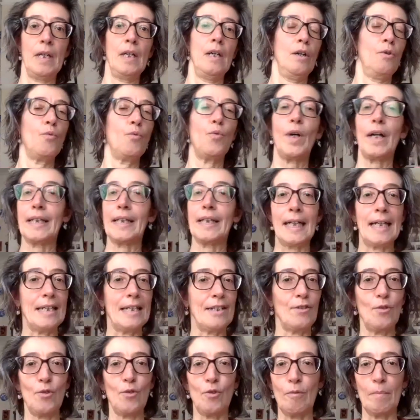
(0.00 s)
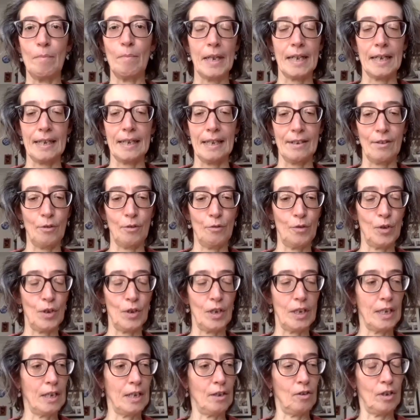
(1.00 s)
Un catasto come il catasto
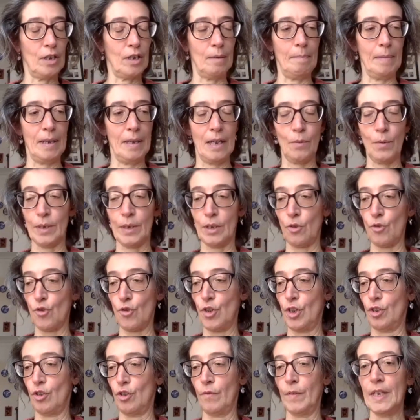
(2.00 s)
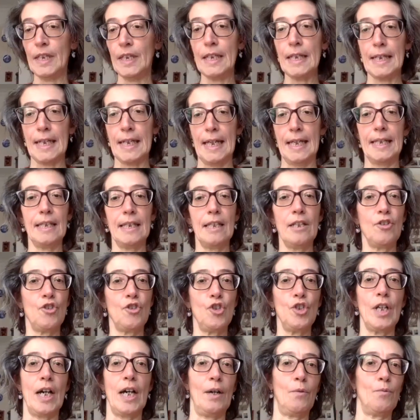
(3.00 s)
fiorentino del 1427
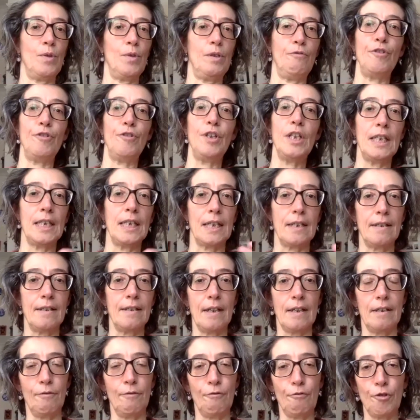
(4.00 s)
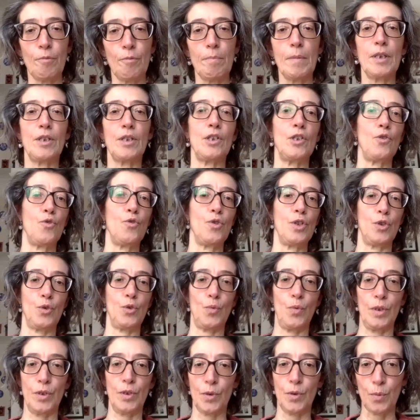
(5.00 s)
ci dà un'infinita serie di informazioni
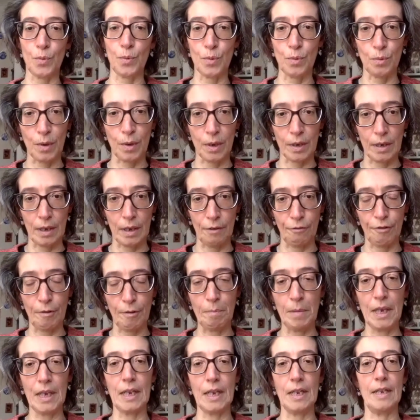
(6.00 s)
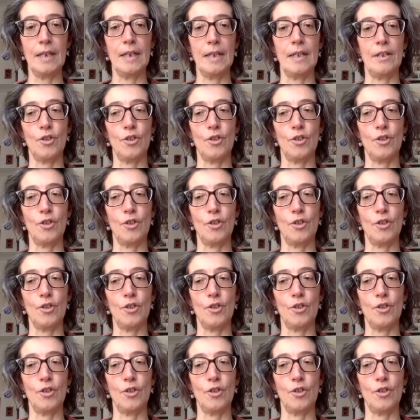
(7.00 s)
sulle strutture delle famiglie,